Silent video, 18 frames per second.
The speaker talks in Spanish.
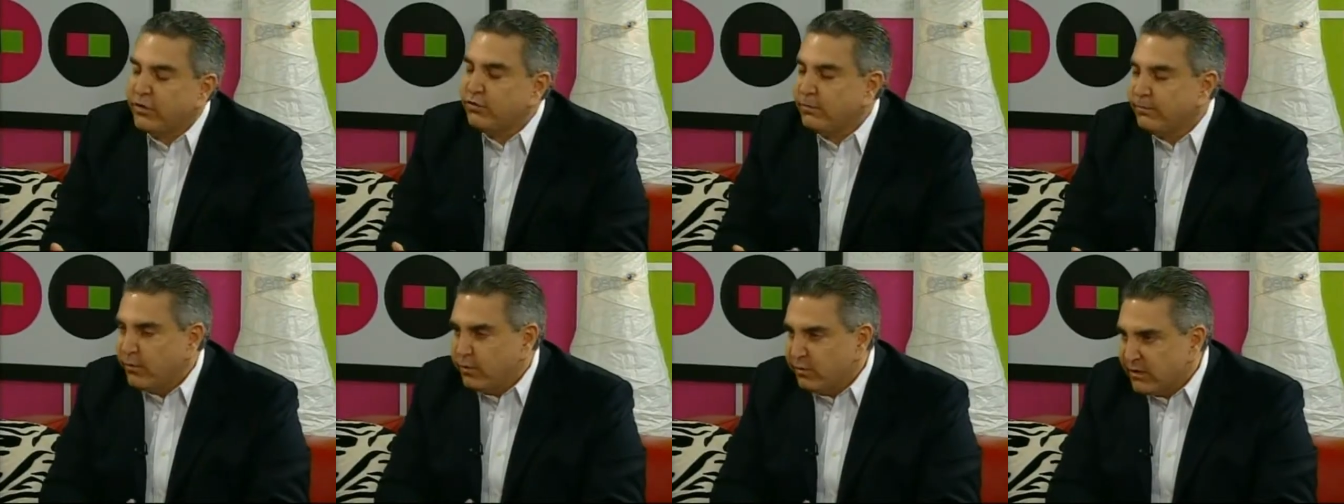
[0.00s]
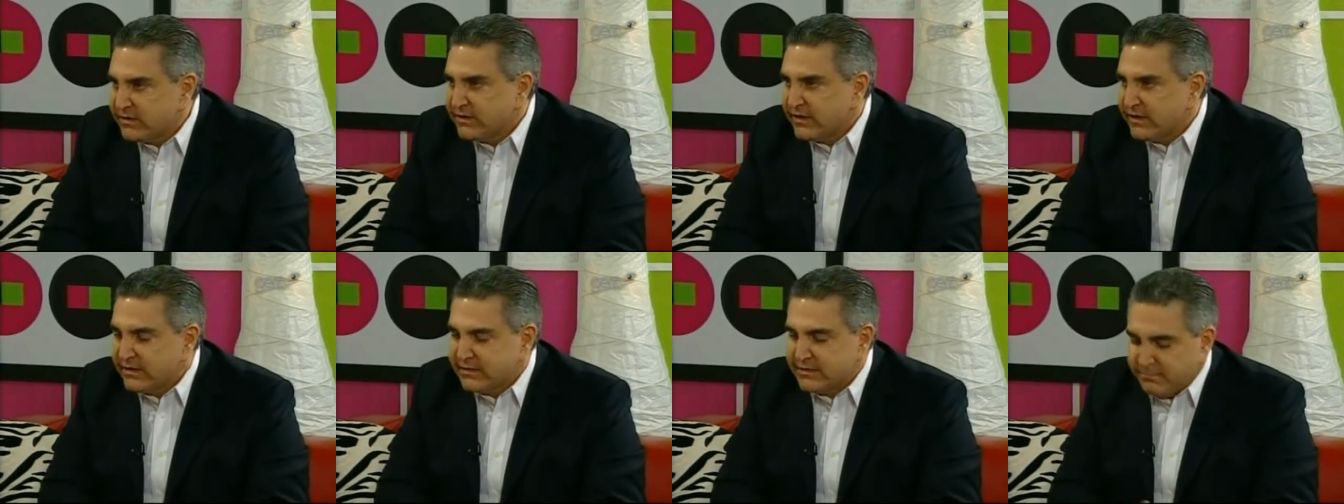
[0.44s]
que yo puedo
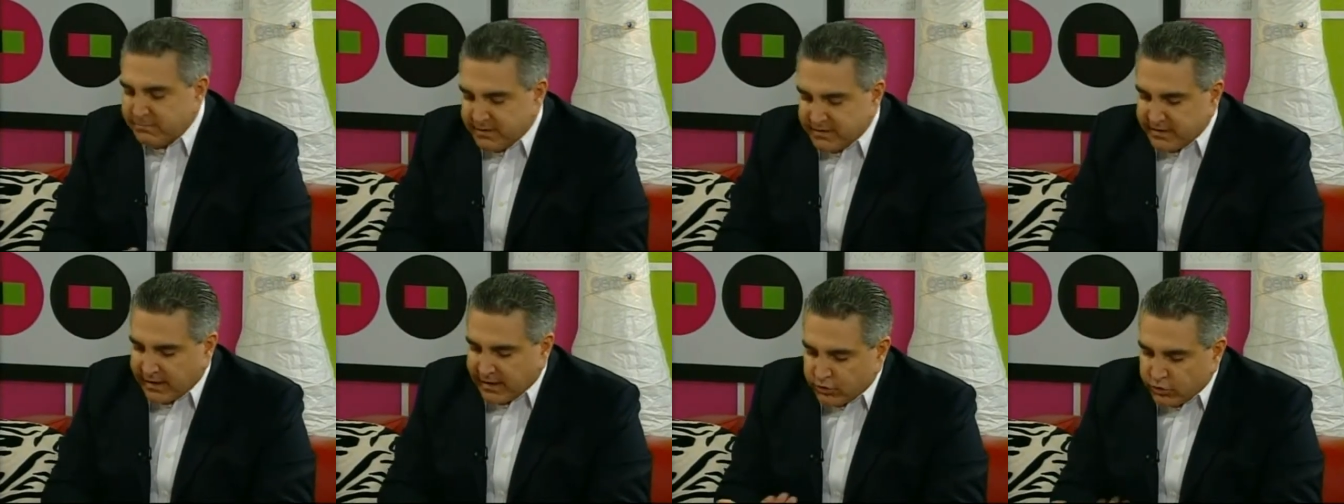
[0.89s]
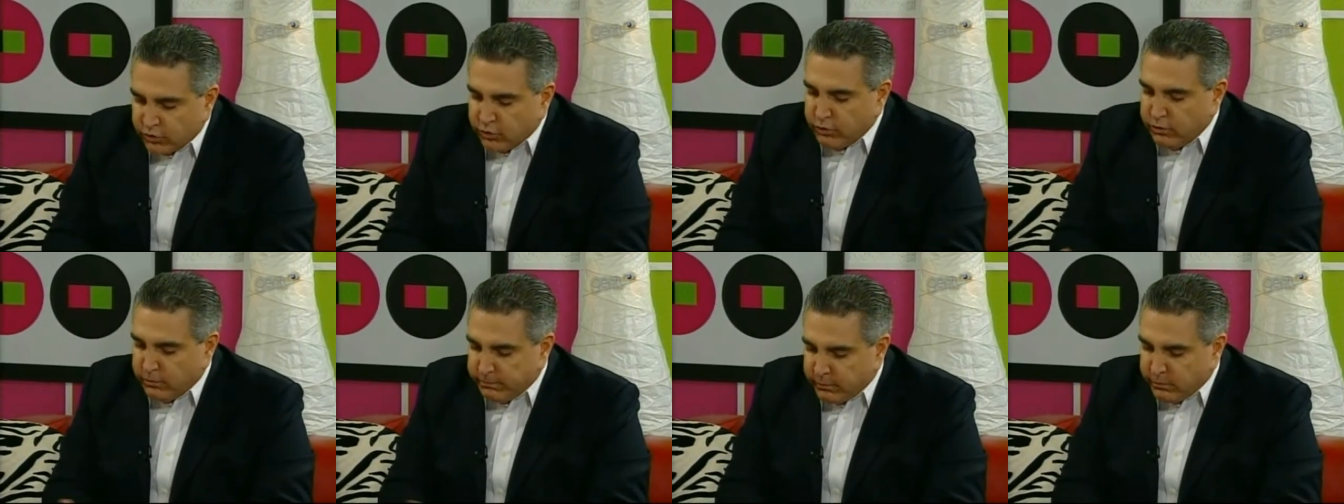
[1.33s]
hacer es invitar a
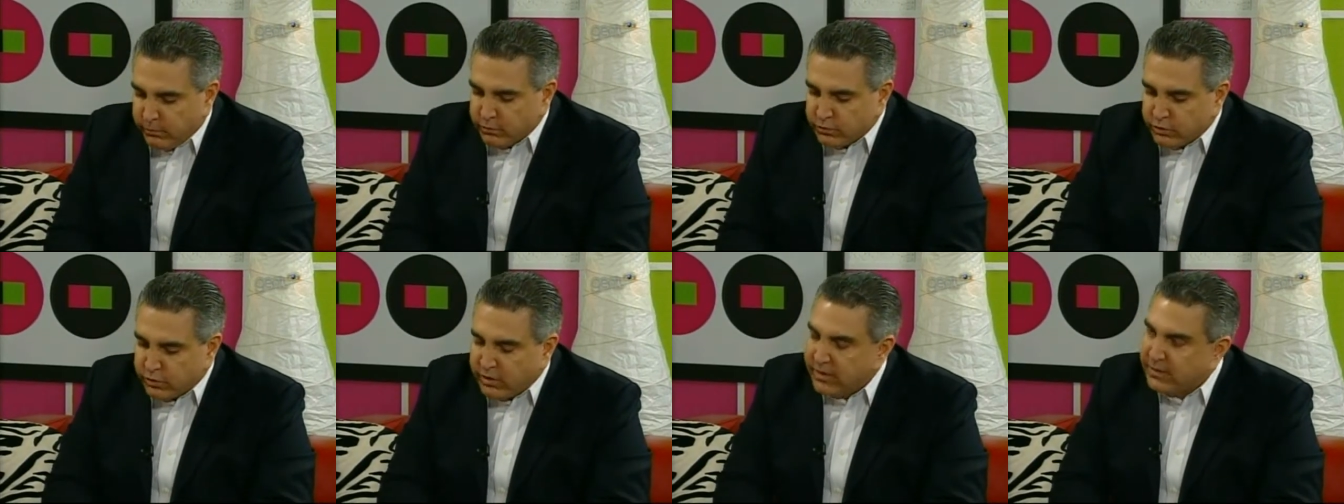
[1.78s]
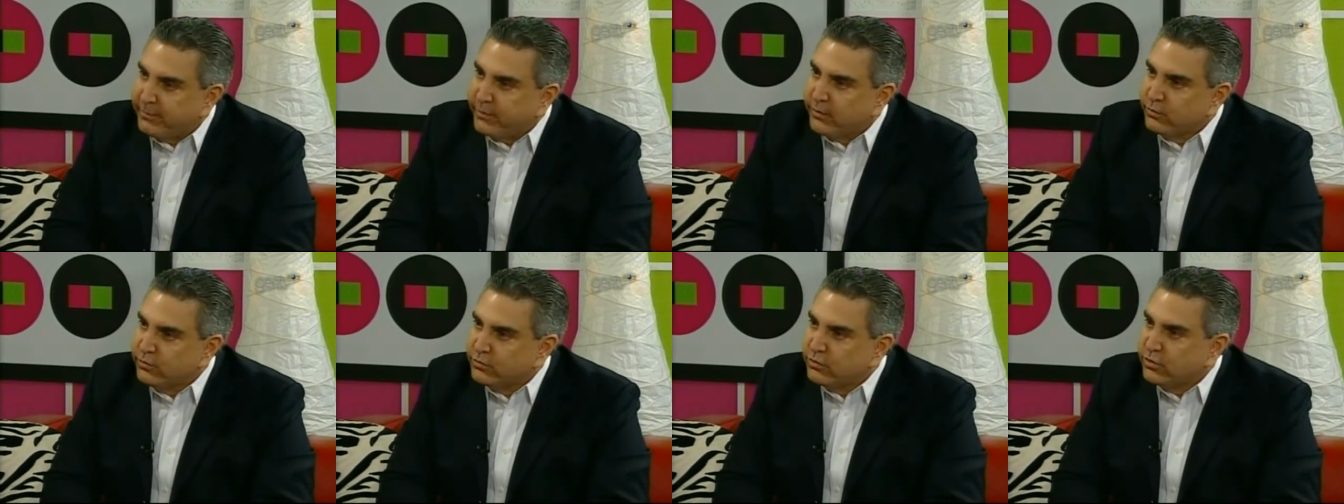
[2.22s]
todos los productores de
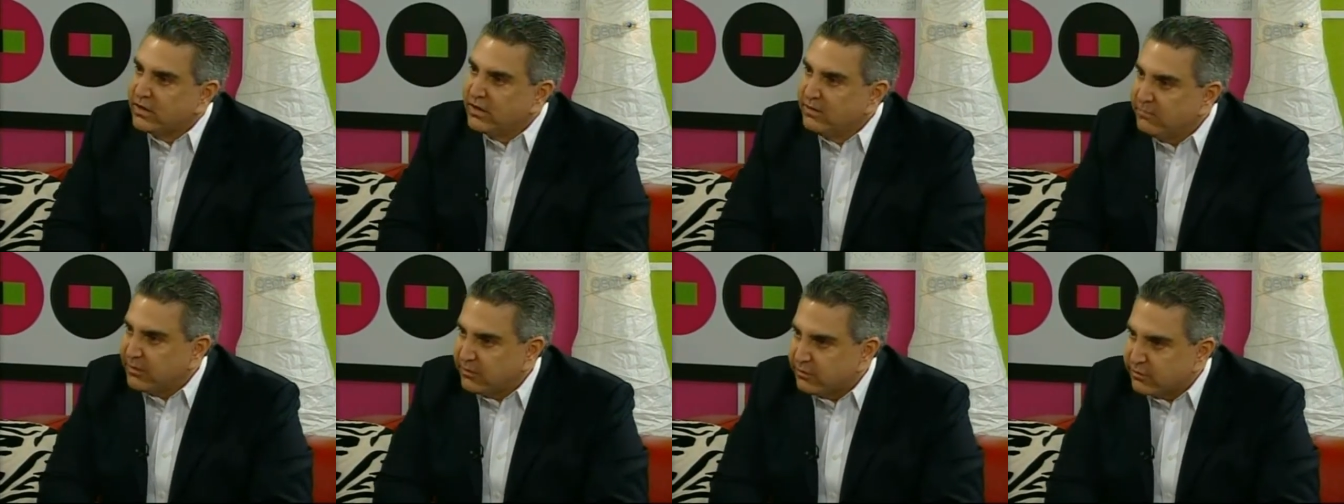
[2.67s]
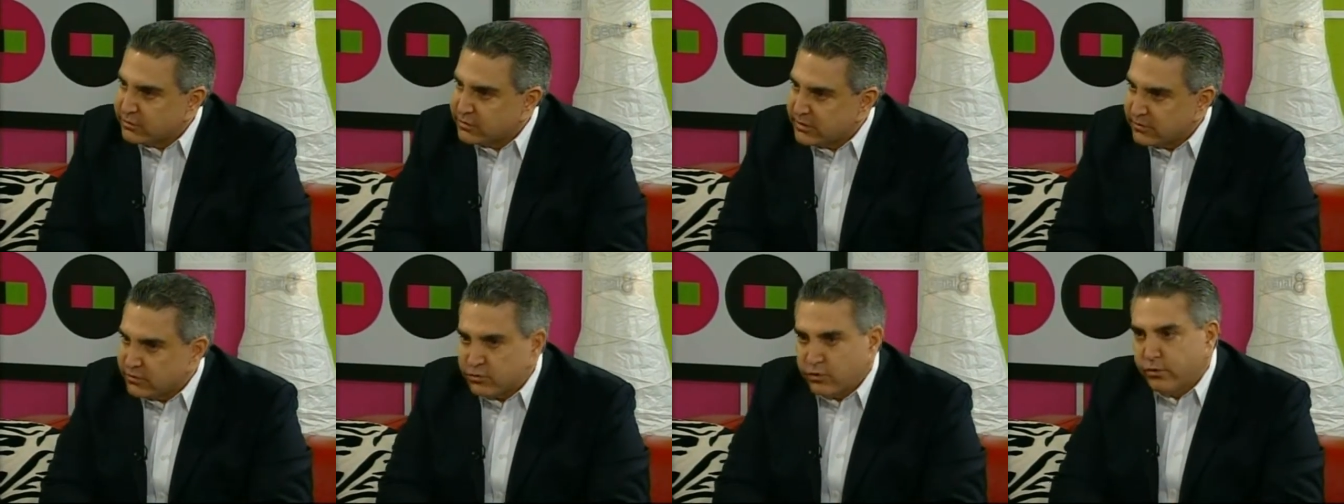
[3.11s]
productos
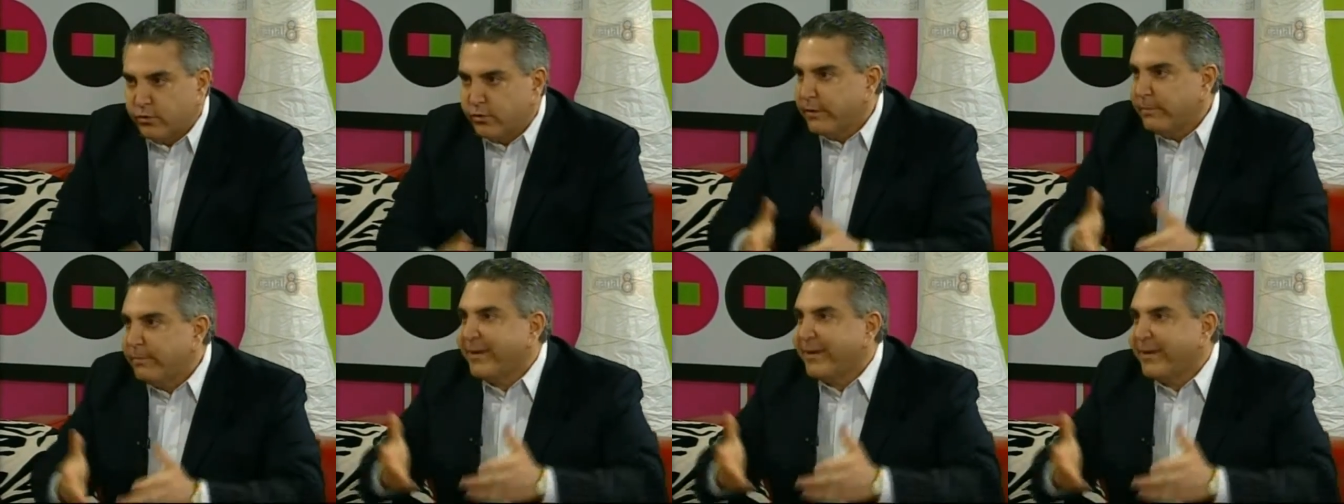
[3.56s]
químicos en todo